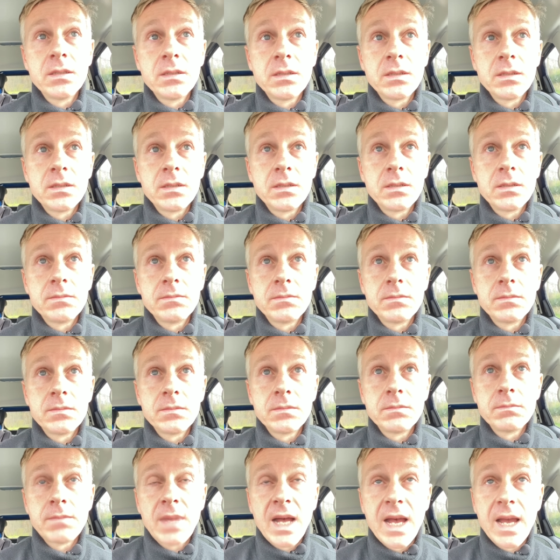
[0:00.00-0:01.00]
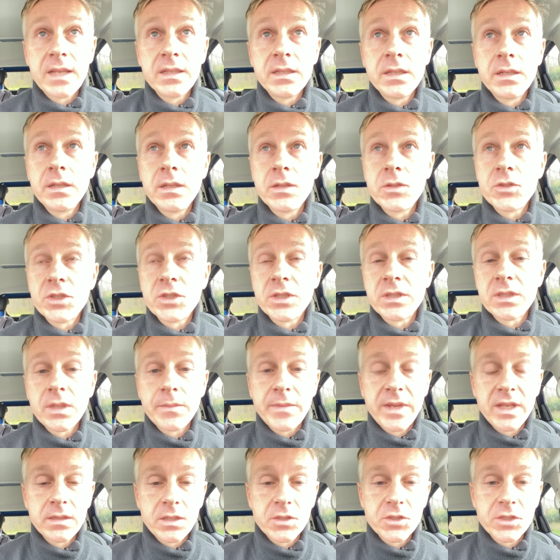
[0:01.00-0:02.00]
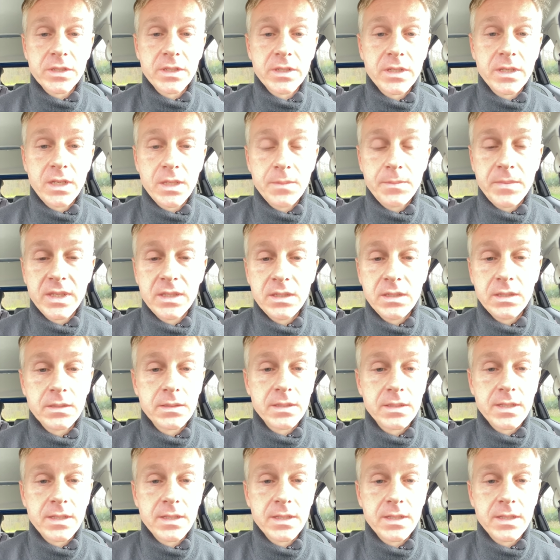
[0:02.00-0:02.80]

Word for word: eh, Biden certamente cercherebbe di